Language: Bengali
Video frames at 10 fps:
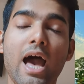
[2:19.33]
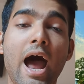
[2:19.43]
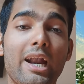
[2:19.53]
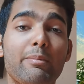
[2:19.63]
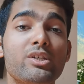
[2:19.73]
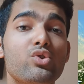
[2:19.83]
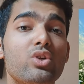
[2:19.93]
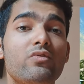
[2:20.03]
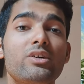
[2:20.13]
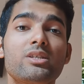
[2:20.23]
অ্যাডামাস
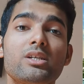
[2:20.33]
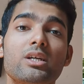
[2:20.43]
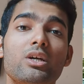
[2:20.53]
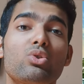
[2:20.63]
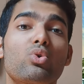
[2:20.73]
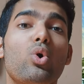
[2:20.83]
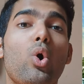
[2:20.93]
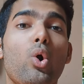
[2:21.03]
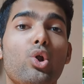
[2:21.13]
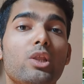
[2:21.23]
ইউনিভার্সিটি কিন্তু
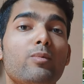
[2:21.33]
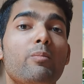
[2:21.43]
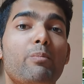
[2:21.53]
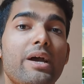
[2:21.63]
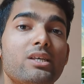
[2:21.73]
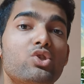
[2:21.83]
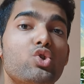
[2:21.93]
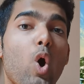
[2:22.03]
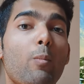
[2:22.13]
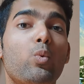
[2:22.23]
অন্যতম বেস্ট
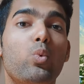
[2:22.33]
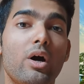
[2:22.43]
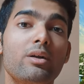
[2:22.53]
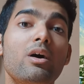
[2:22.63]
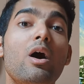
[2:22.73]
টপ ওয়ান